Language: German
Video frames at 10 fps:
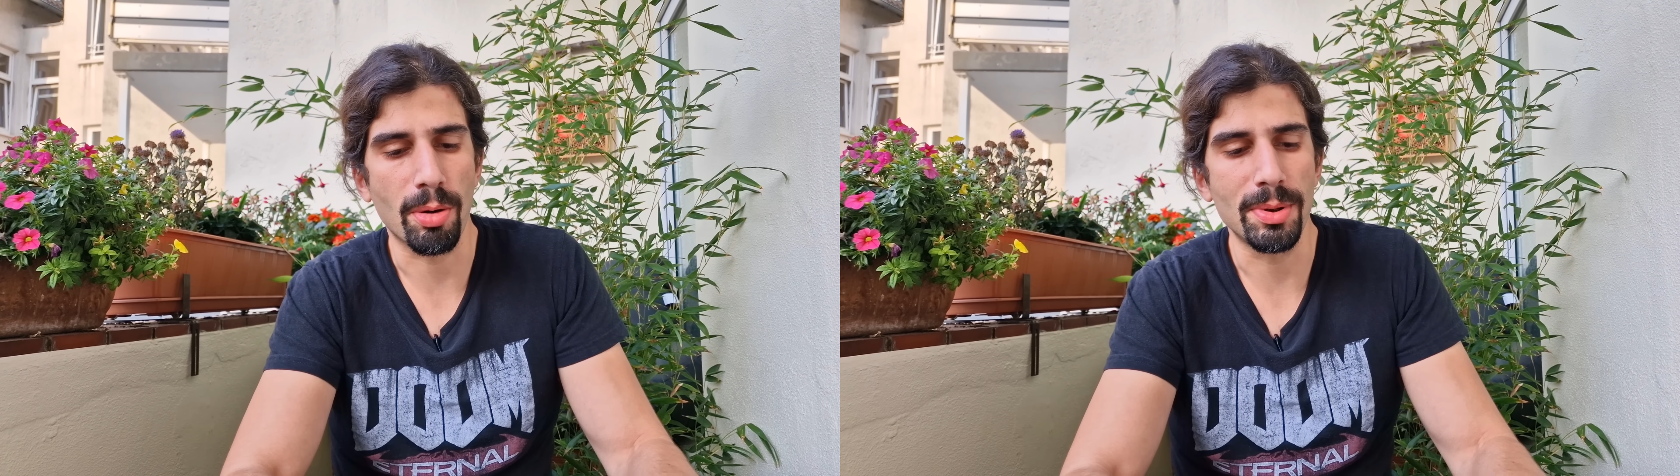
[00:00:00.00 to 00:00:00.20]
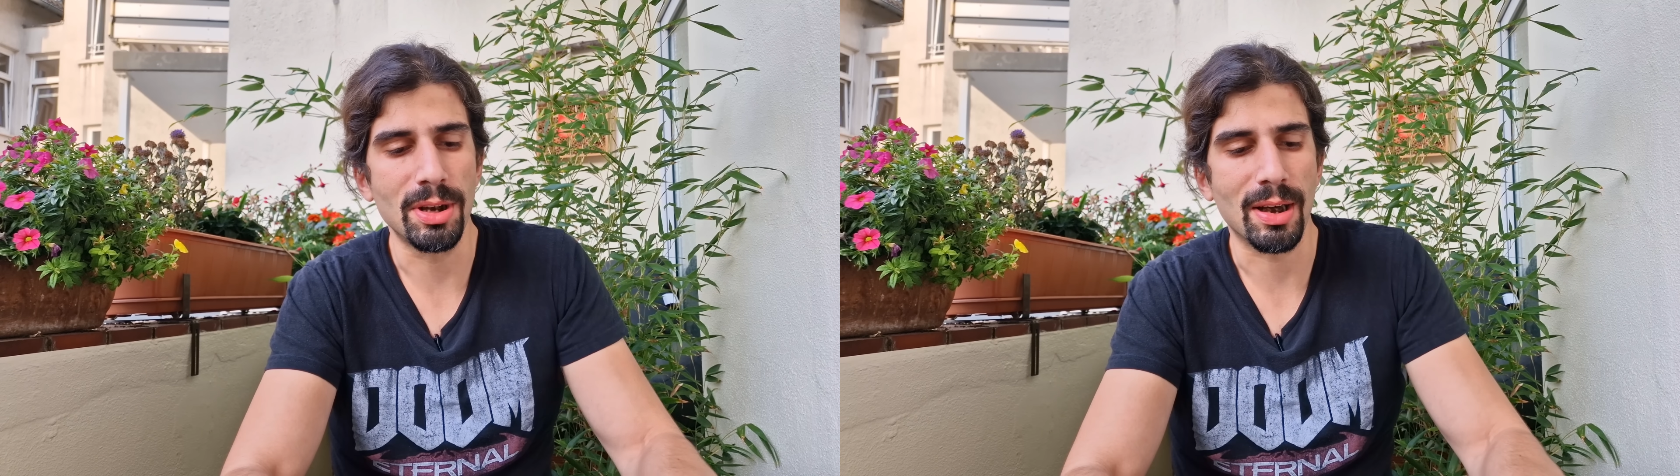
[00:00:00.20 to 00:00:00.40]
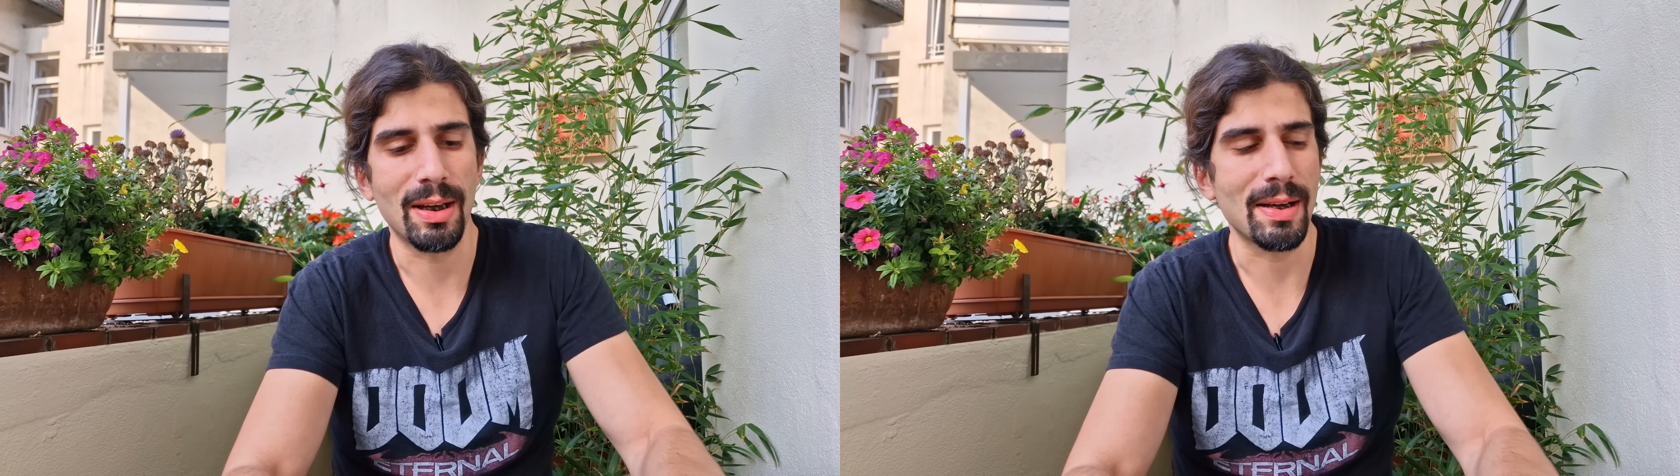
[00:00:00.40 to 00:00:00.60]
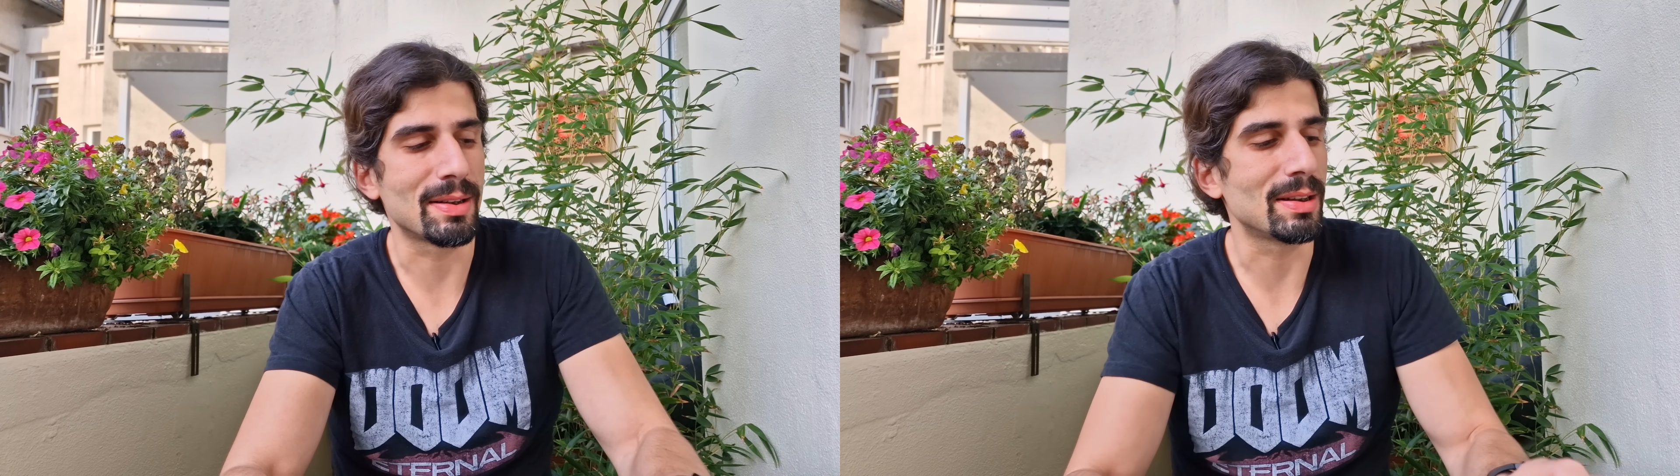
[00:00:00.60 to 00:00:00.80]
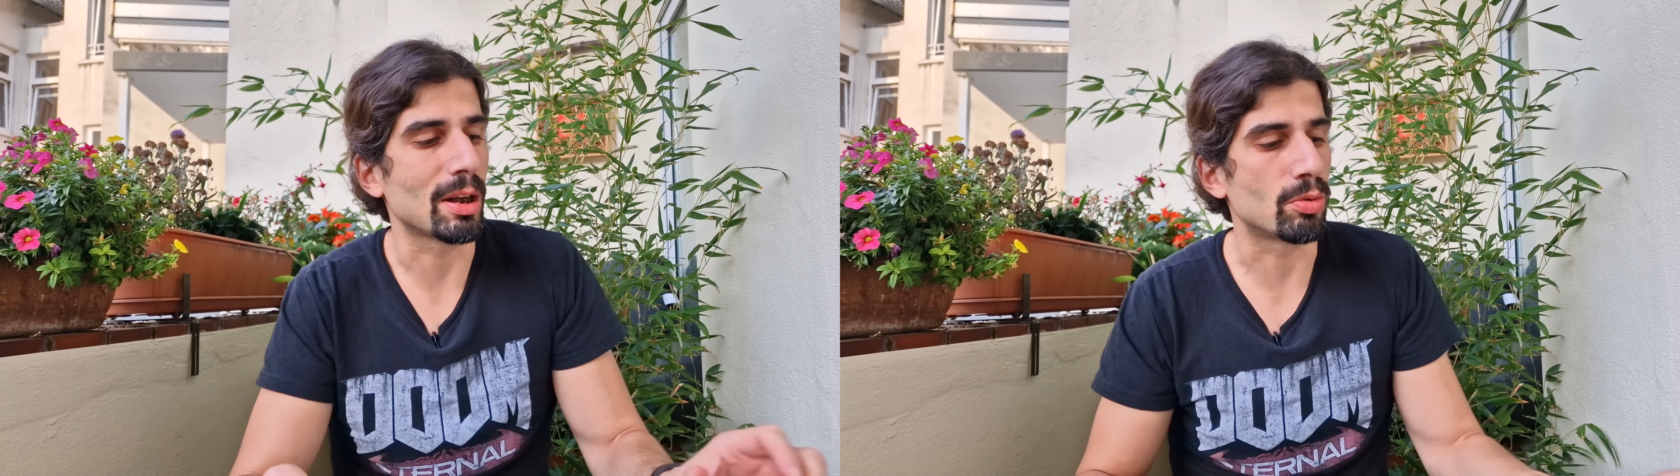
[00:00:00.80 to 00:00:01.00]
glaube ich, nicht erklären.
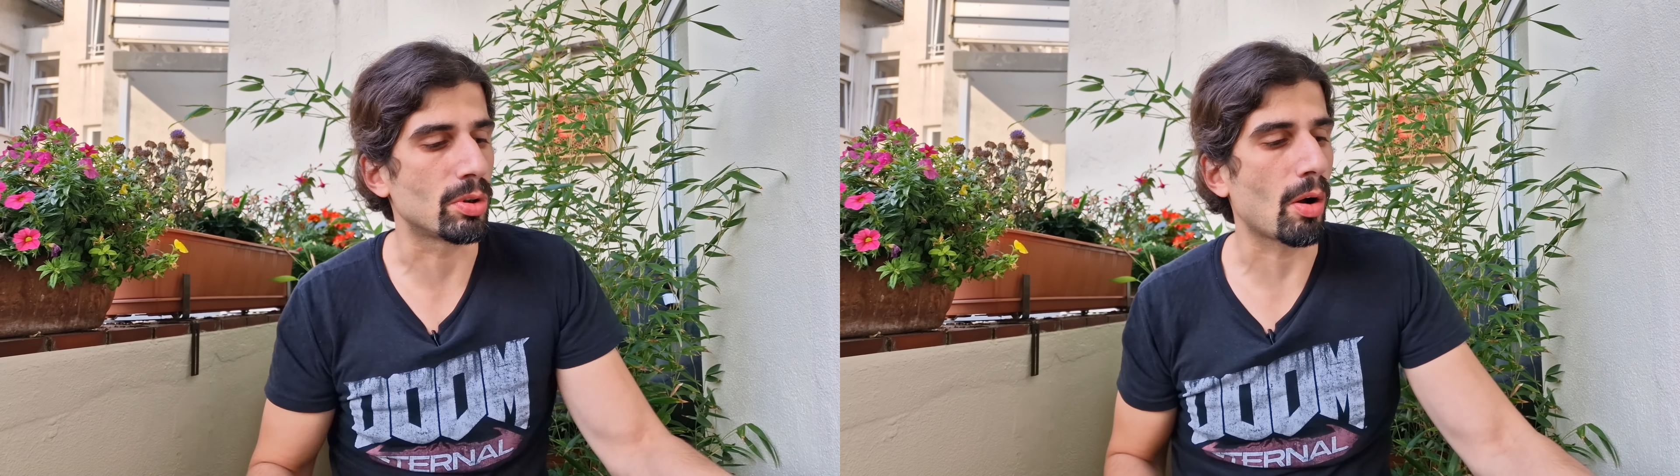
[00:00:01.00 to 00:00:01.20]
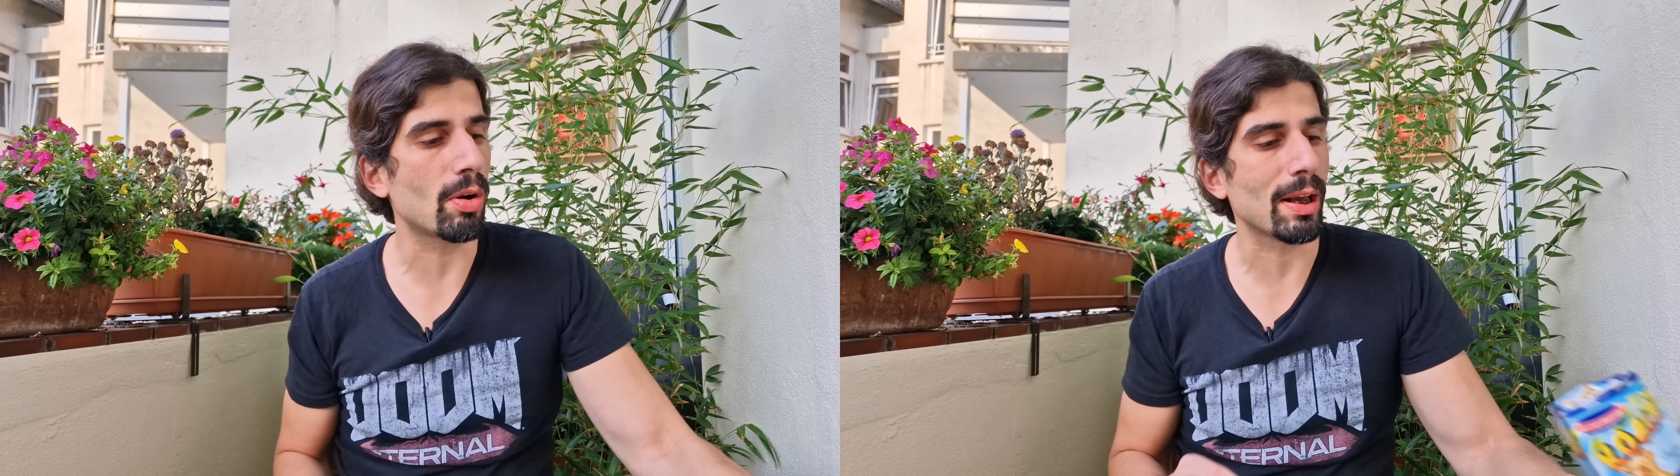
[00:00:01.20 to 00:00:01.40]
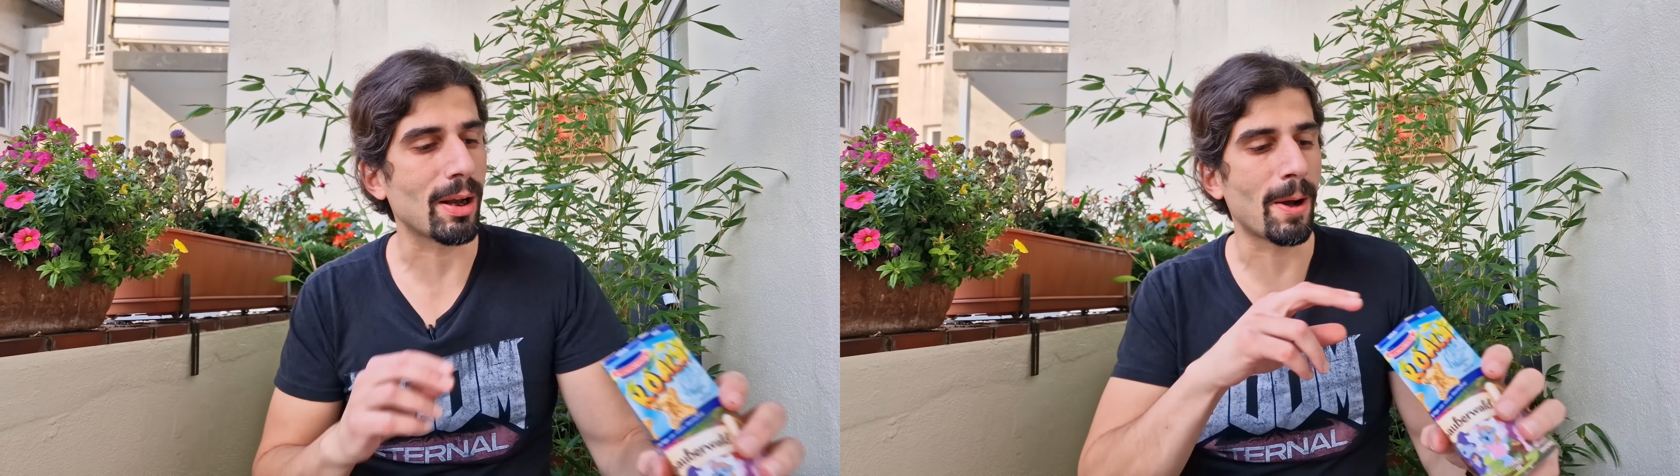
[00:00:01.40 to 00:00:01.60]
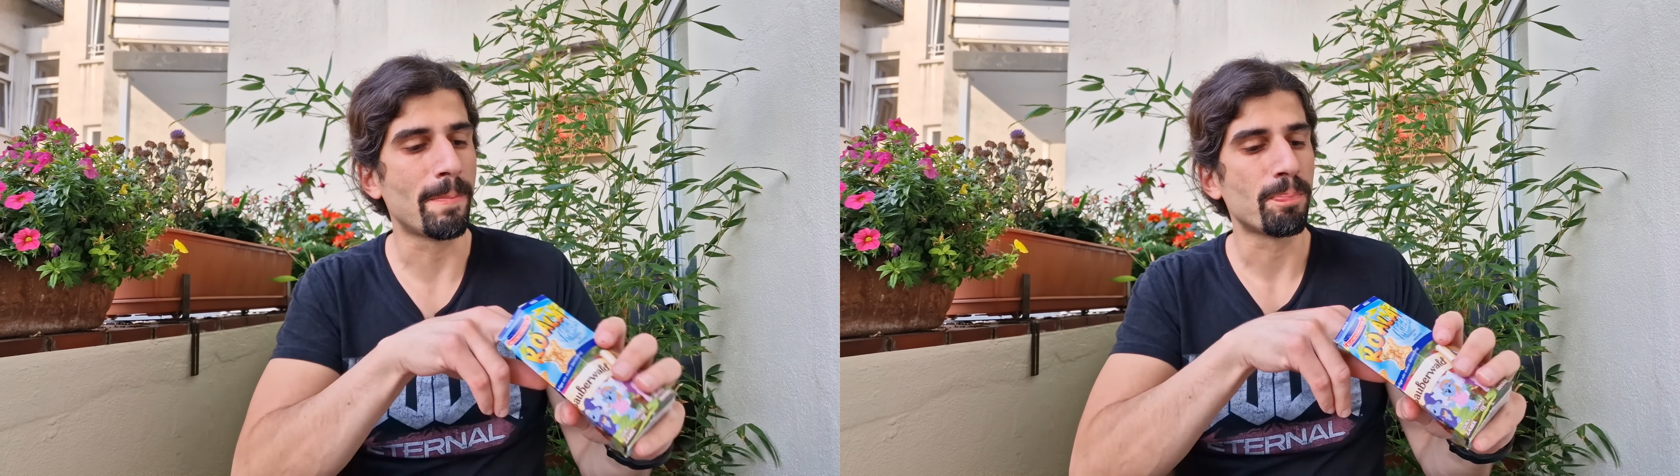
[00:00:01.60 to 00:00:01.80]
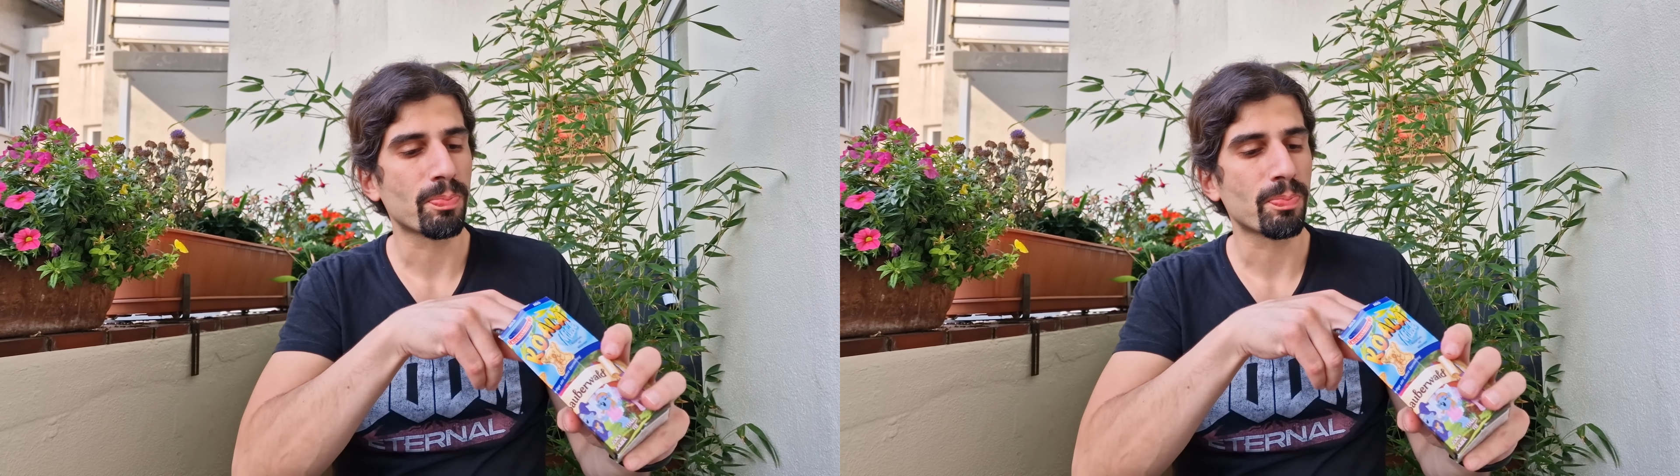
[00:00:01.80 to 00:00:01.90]
Die sind natürlich auch lecker.